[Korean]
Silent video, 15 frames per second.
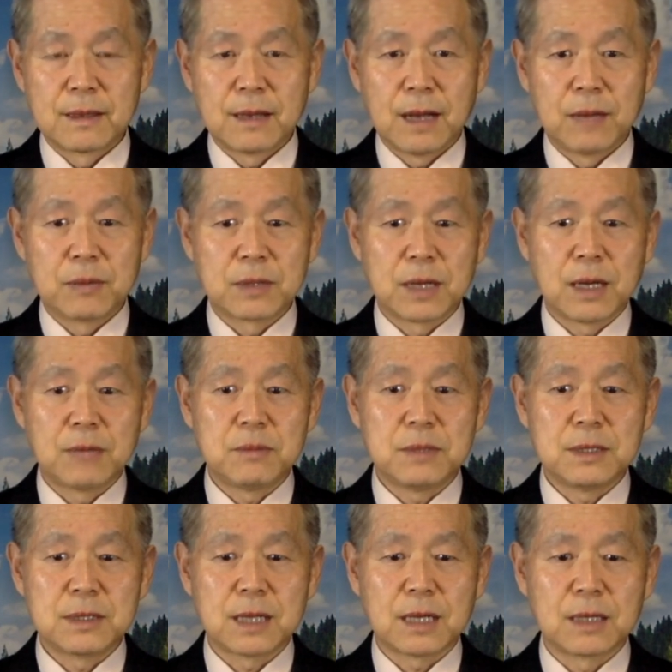아브라함
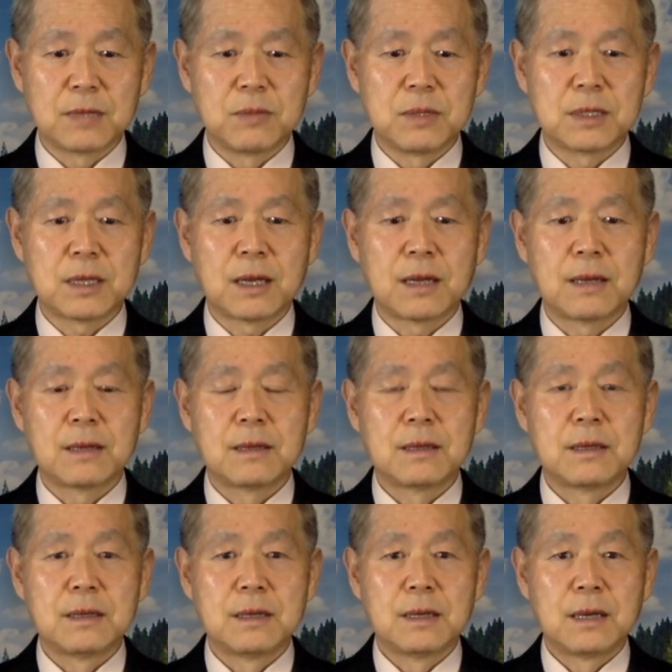은약입니다
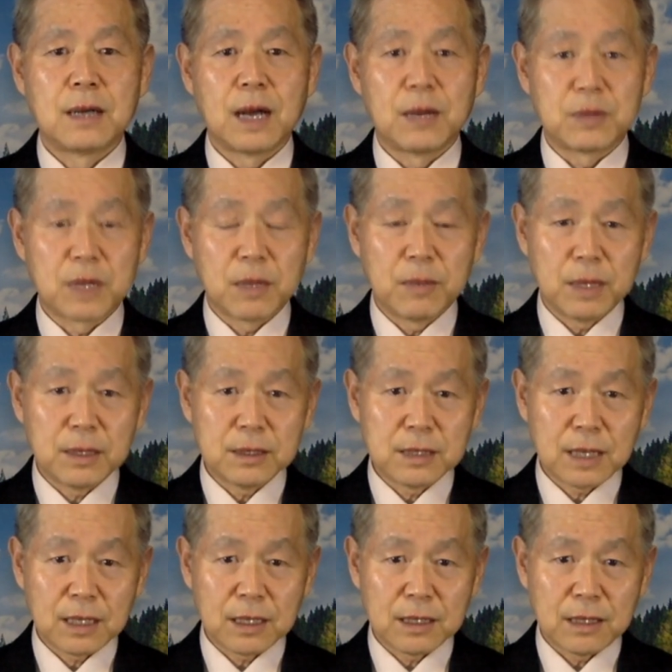아브라함의
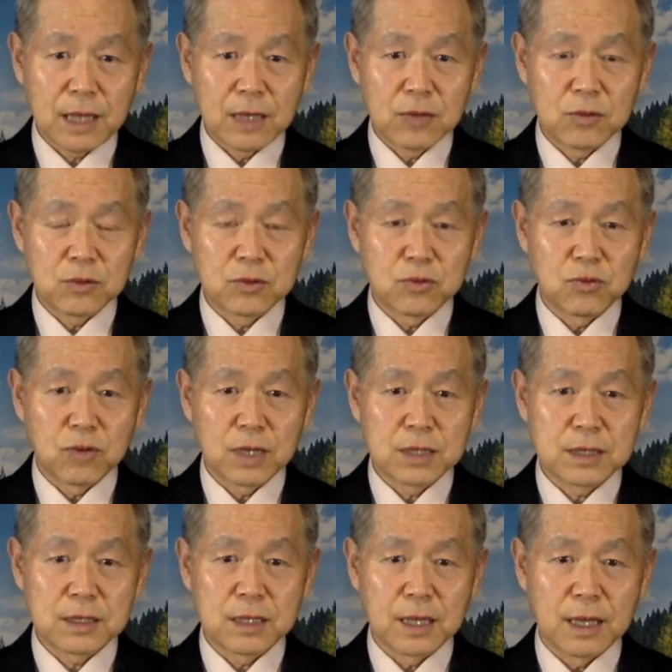은약의 내용은 두
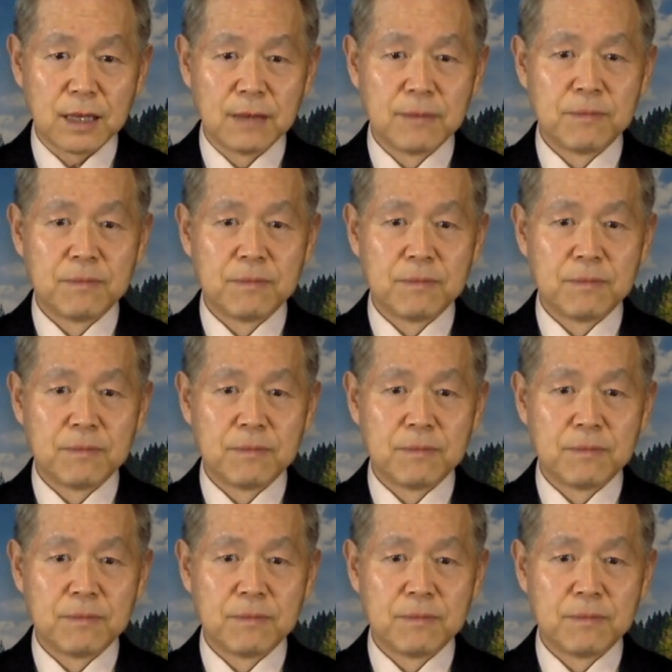가지인데